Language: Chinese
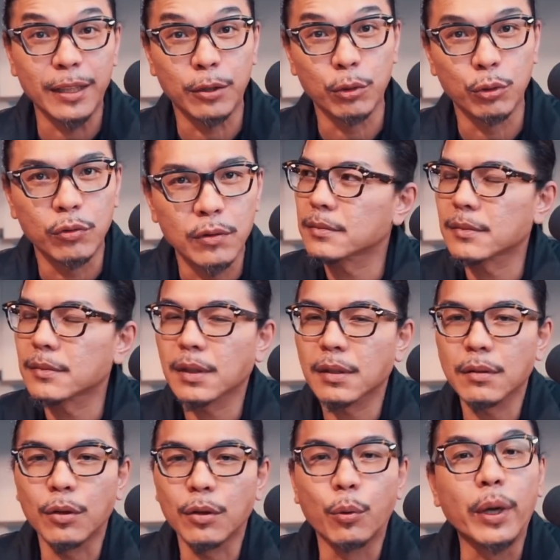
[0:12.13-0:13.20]
鲁，
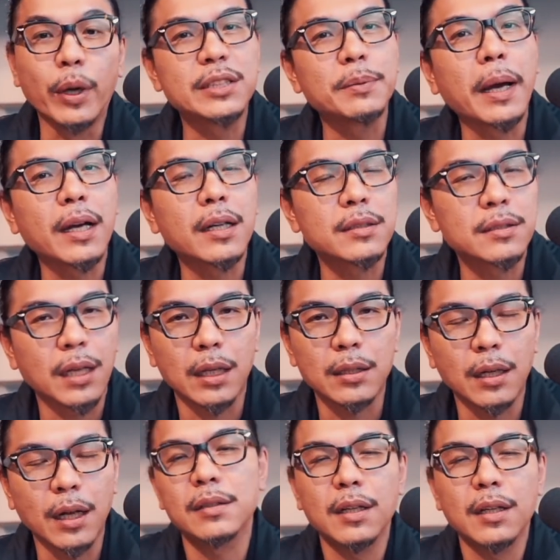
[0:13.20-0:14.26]
我维基百科查的
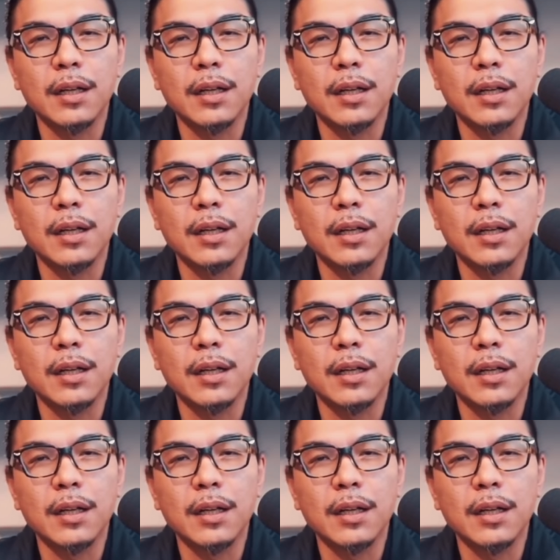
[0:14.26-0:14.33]
啦。